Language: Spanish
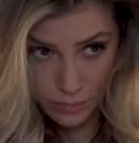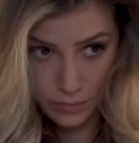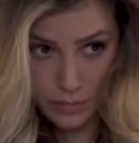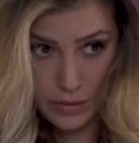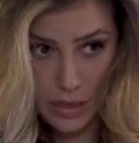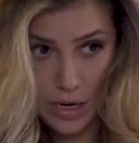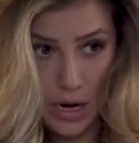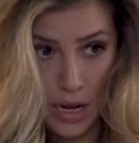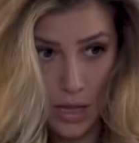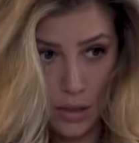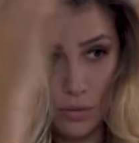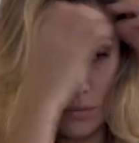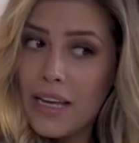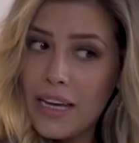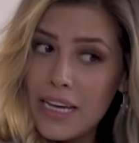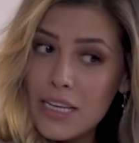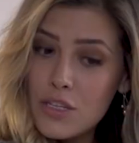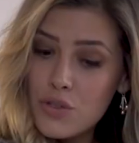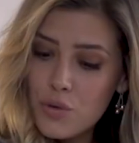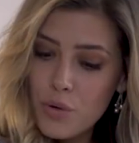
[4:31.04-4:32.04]
de lado.
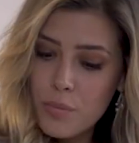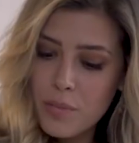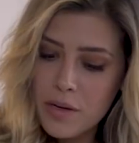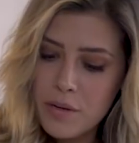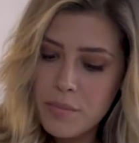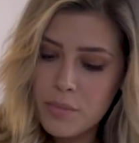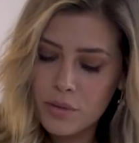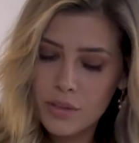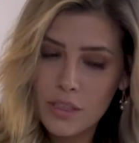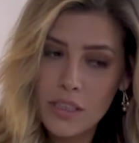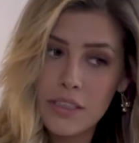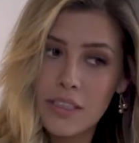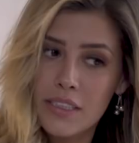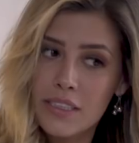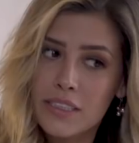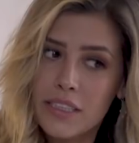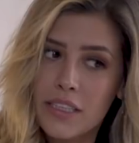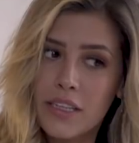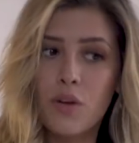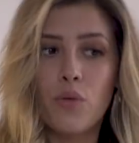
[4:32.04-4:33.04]
Es súper importante
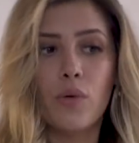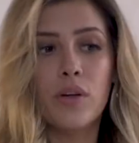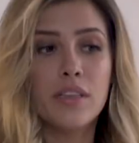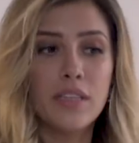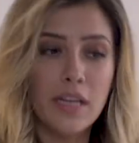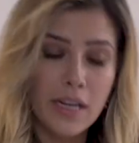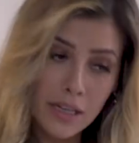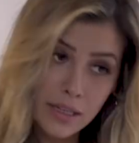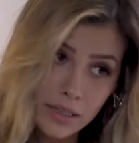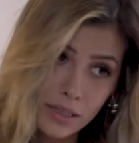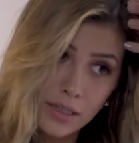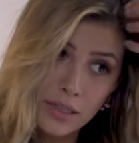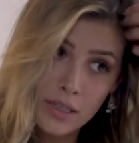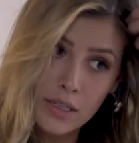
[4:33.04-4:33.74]
que se den cuenta